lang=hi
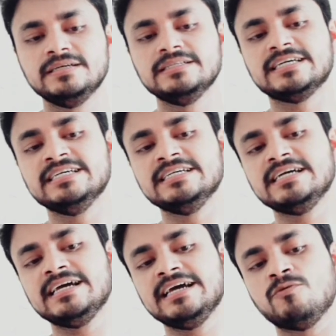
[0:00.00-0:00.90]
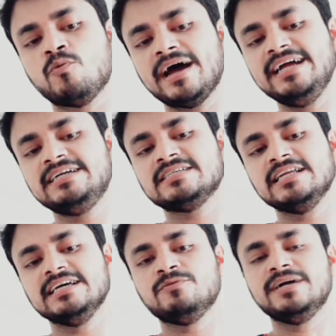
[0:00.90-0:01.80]
देखिए ये एक वाइट सा
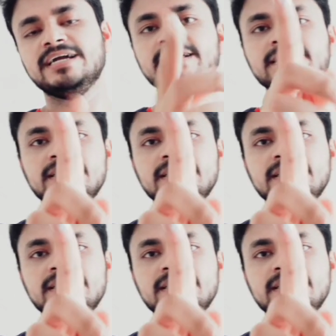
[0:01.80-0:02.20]
लिक्विड है